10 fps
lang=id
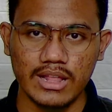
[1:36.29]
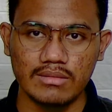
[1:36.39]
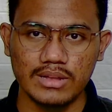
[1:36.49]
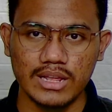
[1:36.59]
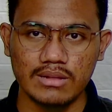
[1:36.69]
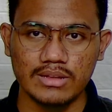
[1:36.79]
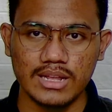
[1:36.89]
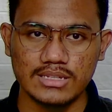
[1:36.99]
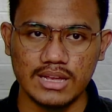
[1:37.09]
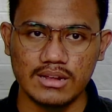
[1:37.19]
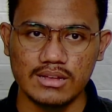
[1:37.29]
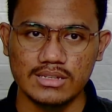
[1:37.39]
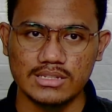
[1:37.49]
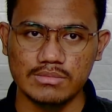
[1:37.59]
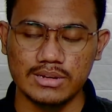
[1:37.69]
elemen-elemen dasar
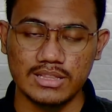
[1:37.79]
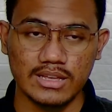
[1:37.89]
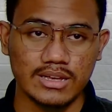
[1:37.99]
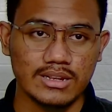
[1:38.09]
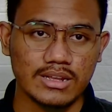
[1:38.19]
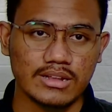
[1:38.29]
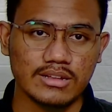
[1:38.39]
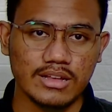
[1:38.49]
seperti header,